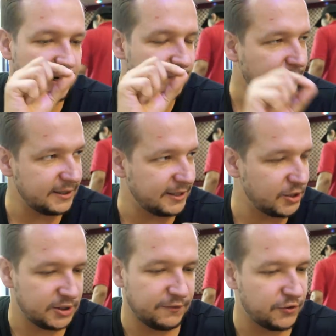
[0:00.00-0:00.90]
a
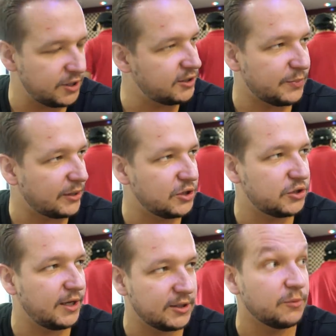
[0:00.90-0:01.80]
Pakistańczycy wszyscy
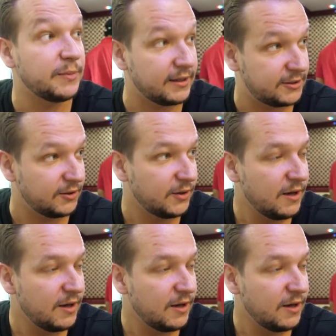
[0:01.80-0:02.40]
praktycznie jedzą mięso,